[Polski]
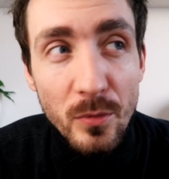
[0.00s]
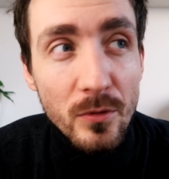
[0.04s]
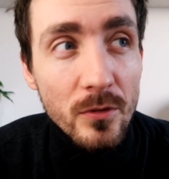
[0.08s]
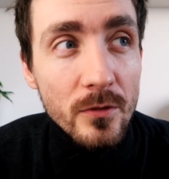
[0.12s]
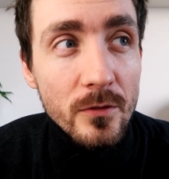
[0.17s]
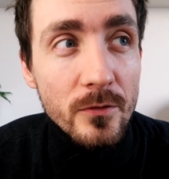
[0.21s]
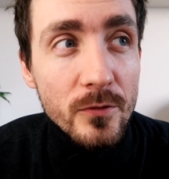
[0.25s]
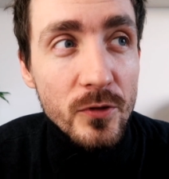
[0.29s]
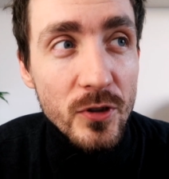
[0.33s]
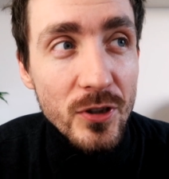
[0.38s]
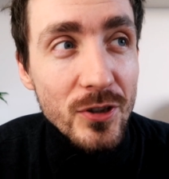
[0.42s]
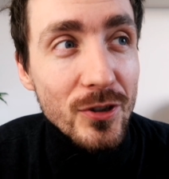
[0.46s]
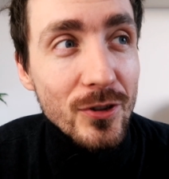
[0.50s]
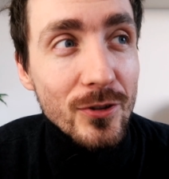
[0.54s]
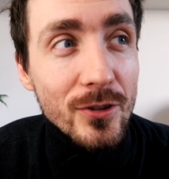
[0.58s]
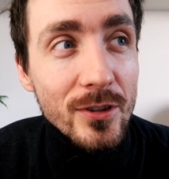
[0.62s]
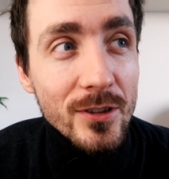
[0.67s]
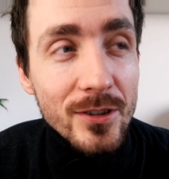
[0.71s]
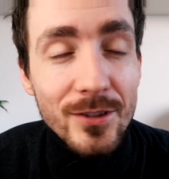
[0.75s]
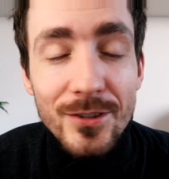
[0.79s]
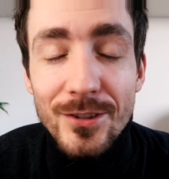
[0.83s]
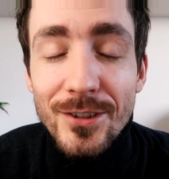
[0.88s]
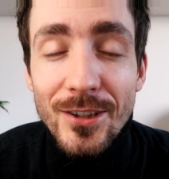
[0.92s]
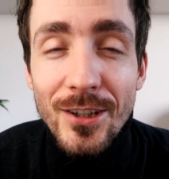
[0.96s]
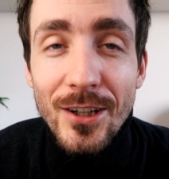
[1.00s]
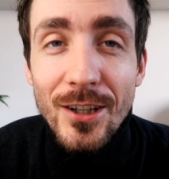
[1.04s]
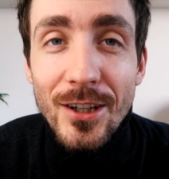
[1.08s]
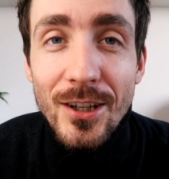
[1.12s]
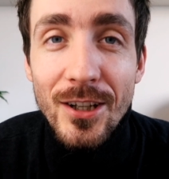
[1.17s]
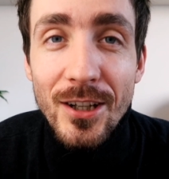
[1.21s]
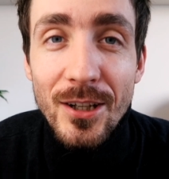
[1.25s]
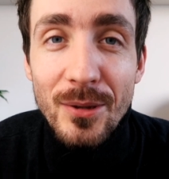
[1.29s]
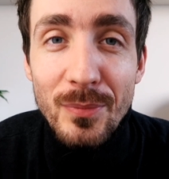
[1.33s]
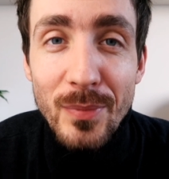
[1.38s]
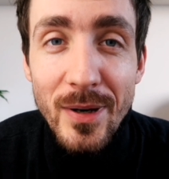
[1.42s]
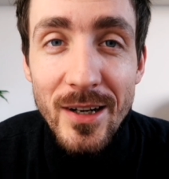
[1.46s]
no bo wszystko jest
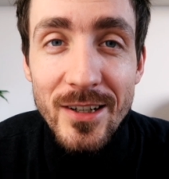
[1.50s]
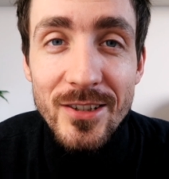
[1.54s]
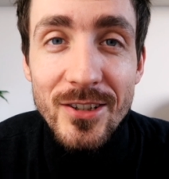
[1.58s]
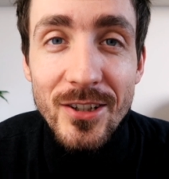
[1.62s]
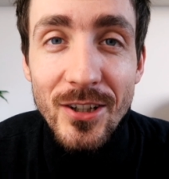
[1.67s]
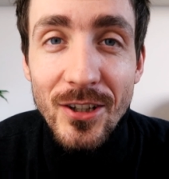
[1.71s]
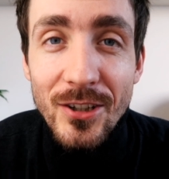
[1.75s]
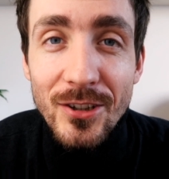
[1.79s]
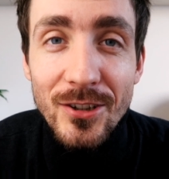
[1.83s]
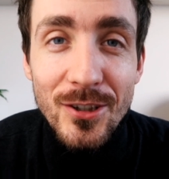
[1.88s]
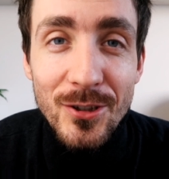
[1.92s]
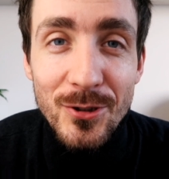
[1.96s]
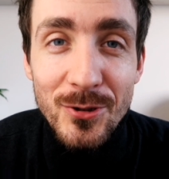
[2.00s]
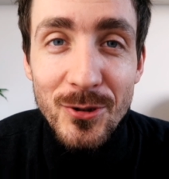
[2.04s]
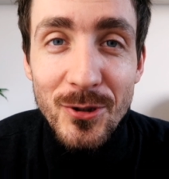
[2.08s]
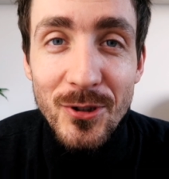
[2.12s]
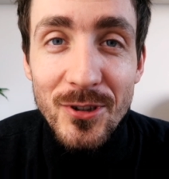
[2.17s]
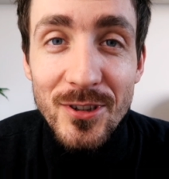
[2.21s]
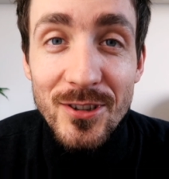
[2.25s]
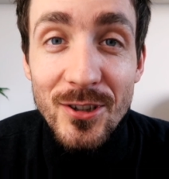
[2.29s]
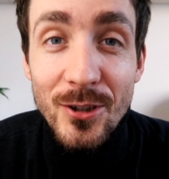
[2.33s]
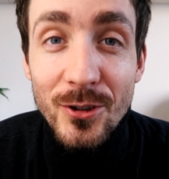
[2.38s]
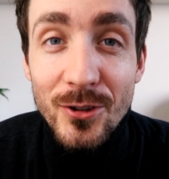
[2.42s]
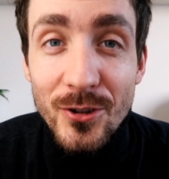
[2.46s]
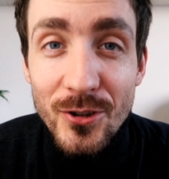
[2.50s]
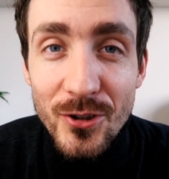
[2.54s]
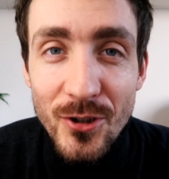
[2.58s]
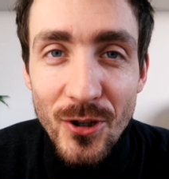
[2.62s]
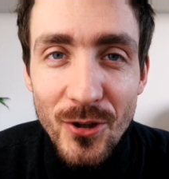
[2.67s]
bardziej interesujące od